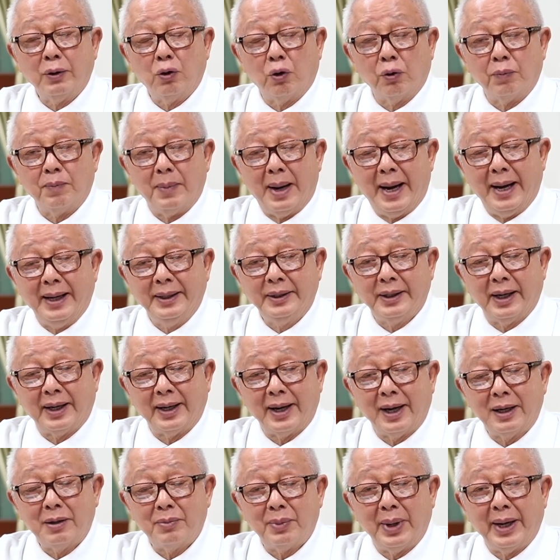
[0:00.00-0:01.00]
กฎหมายสห
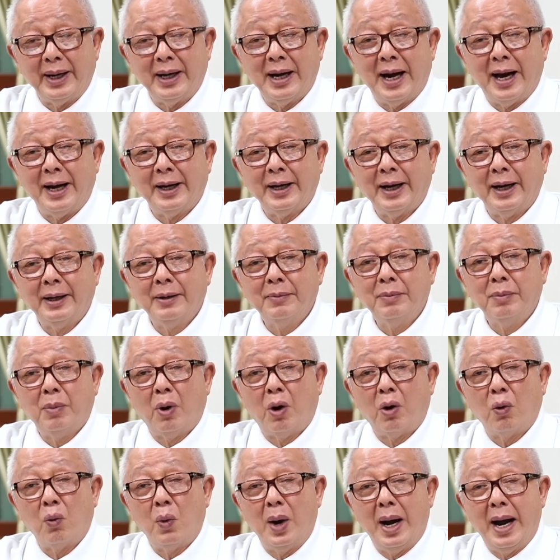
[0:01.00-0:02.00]
รัฐอเมริกานั้น
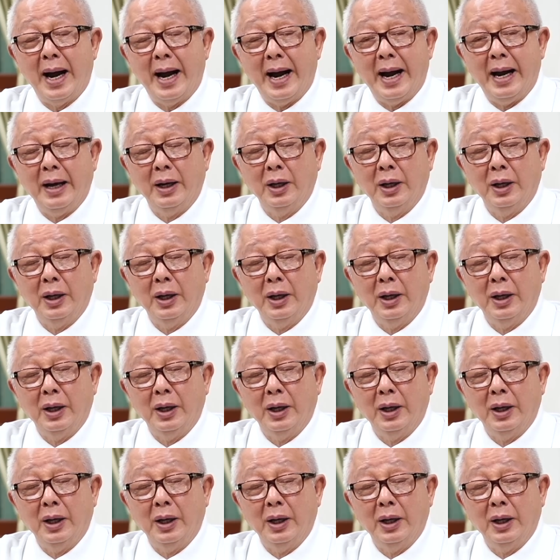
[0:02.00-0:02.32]
บอกว่า